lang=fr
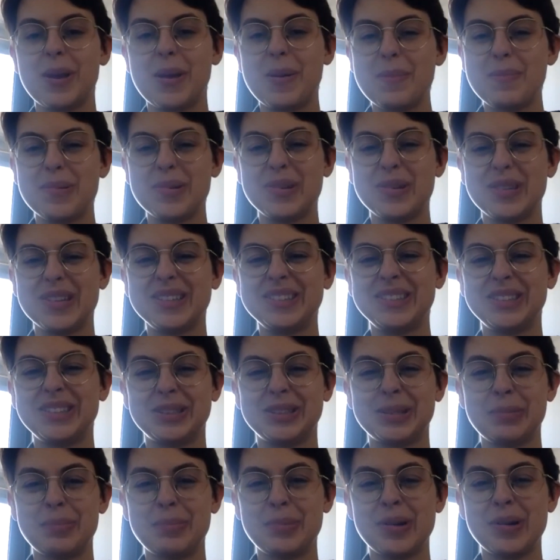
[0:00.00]
c'est un peu ça. Je
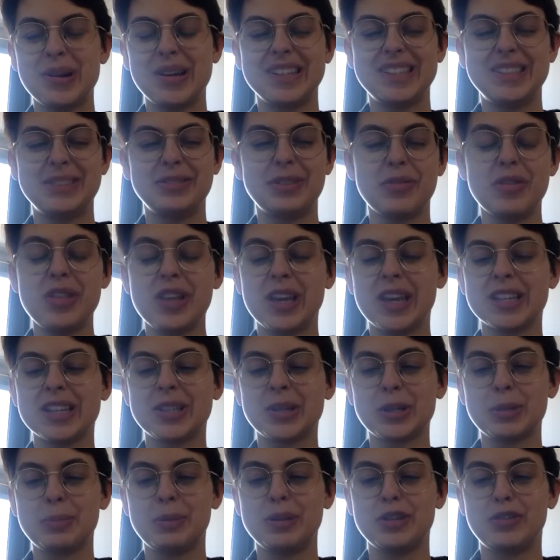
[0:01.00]
sais pas. Si vous avez des
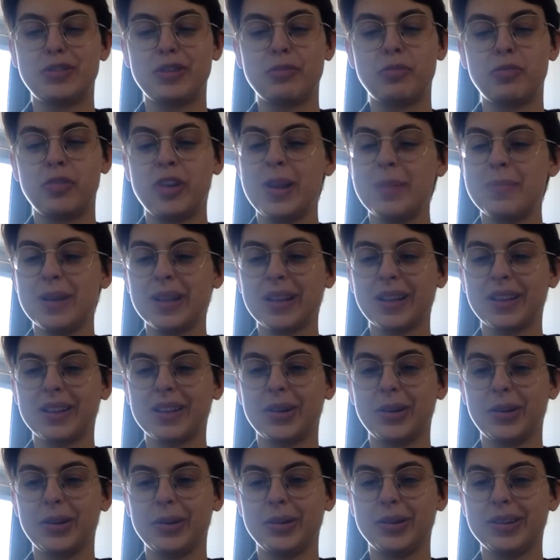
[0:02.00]
questions spécifiques, vous pouvez les mettre
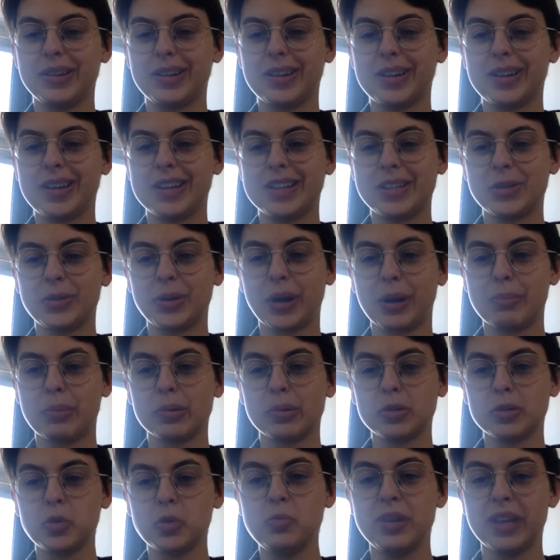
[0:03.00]
dans le
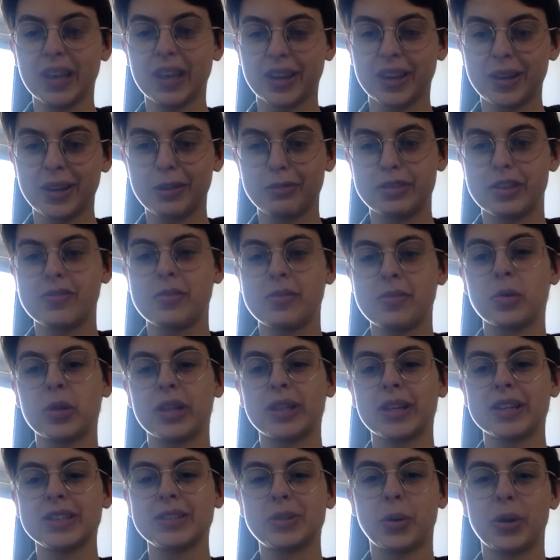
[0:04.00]
question-réponse ou m'écrire. Vous avez mon
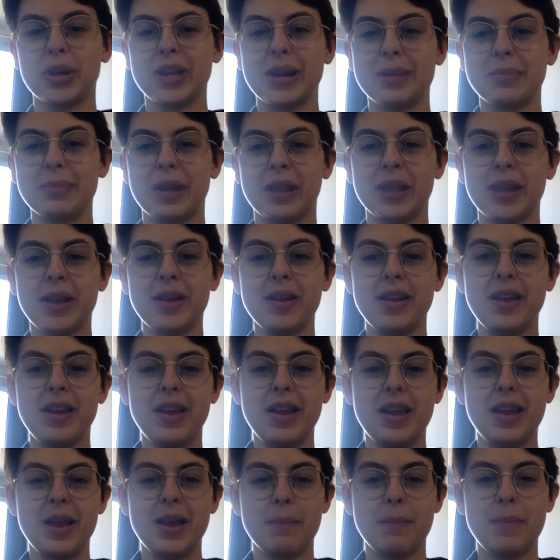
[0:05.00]
adresse courriel maintenant.
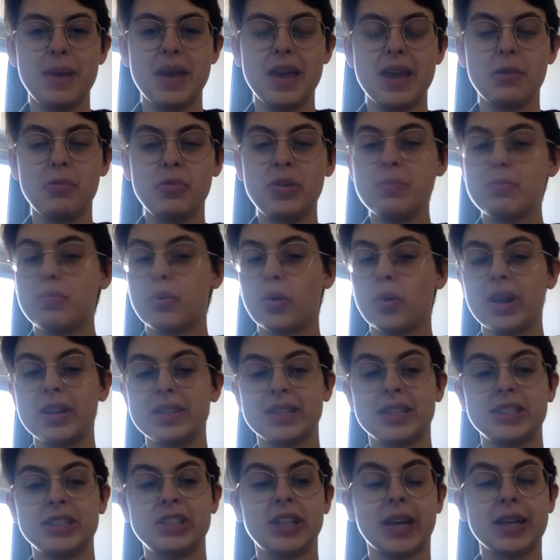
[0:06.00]
Mais oui, pour
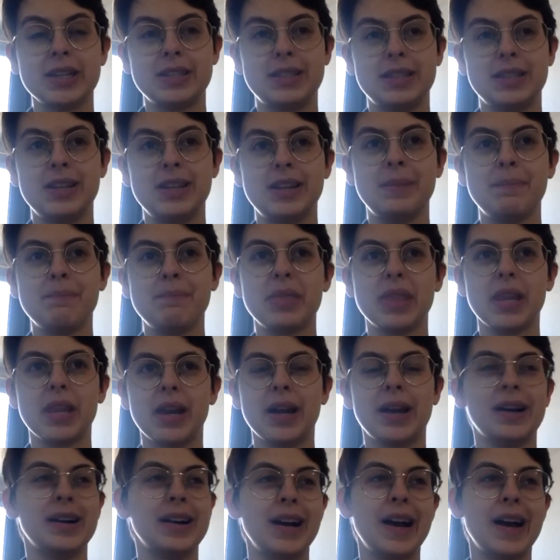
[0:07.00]
l'instant, je dirais que c'est
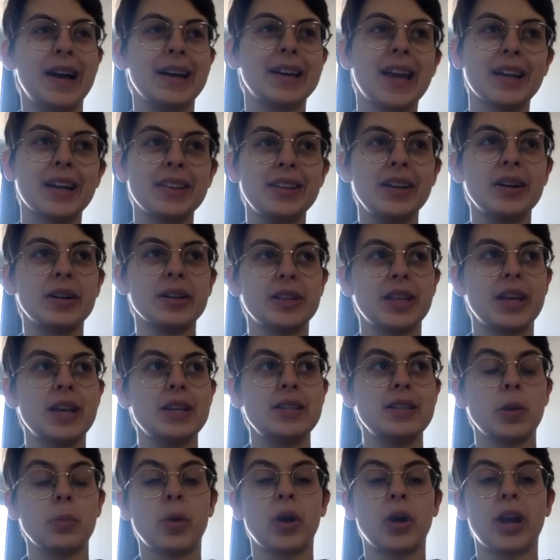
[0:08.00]
à, garder en
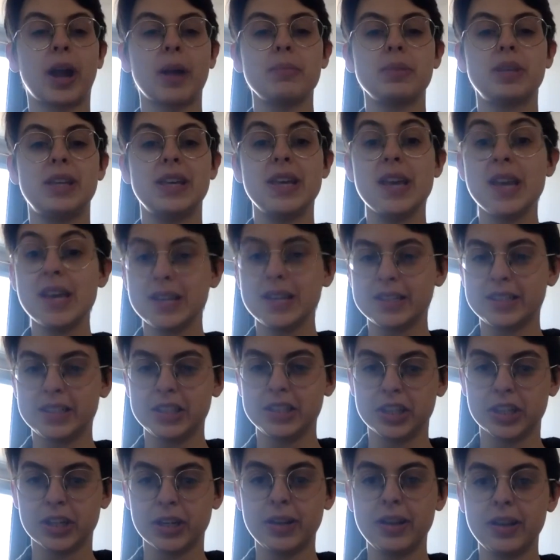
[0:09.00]
tête. C'est un programme qui est
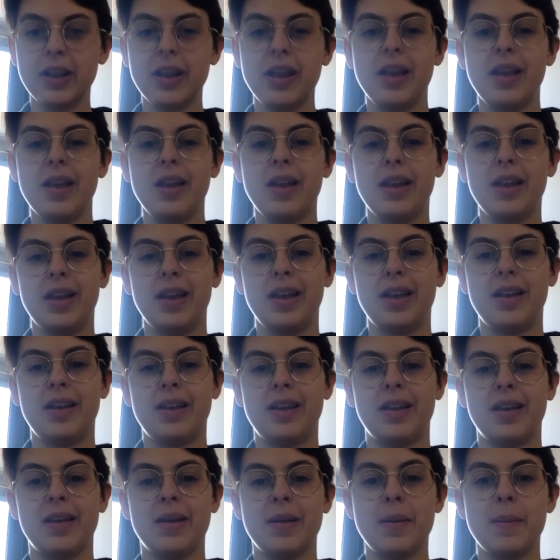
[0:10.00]
exigeant,
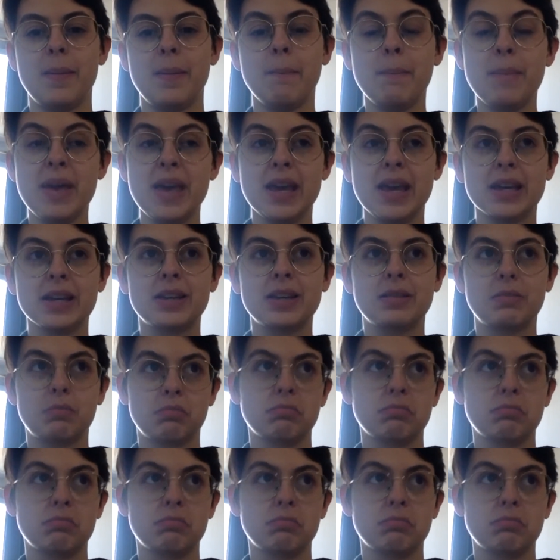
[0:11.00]
euh, mais